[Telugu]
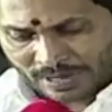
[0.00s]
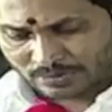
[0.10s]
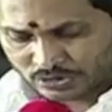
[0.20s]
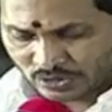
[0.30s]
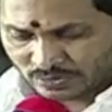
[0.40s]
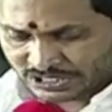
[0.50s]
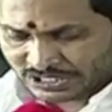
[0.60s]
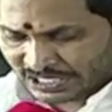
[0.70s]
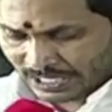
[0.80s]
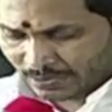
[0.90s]
ప్రభుత్వం
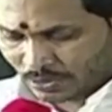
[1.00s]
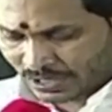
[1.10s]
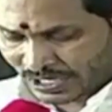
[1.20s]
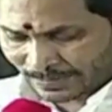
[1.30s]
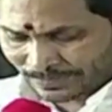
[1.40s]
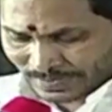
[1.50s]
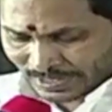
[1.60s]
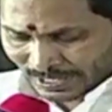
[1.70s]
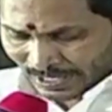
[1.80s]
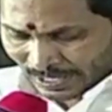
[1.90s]
ఇచ్చిన నమూనా
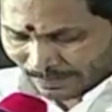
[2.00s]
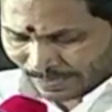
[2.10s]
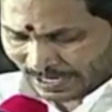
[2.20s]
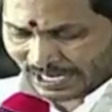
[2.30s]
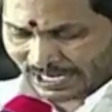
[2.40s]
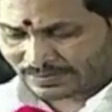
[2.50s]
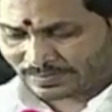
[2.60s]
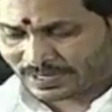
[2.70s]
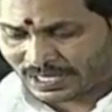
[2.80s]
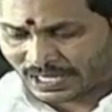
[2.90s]
ప్రకారం
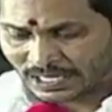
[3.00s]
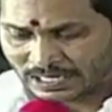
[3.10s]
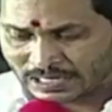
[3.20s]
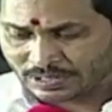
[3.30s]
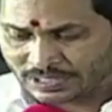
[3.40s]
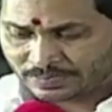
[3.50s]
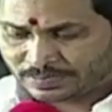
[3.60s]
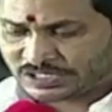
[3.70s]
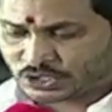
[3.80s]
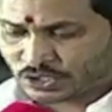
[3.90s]
ఇల్లు
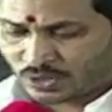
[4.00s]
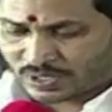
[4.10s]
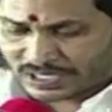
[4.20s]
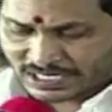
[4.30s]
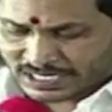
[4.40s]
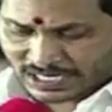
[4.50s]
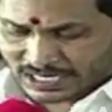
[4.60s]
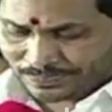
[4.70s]
నిర్మించుకోవటానికి